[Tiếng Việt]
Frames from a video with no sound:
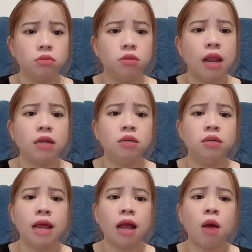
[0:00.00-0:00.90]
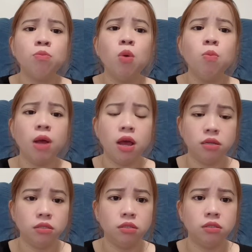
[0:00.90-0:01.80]
là người đàn ông đúng hết
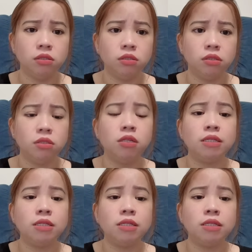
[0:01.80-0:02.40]
người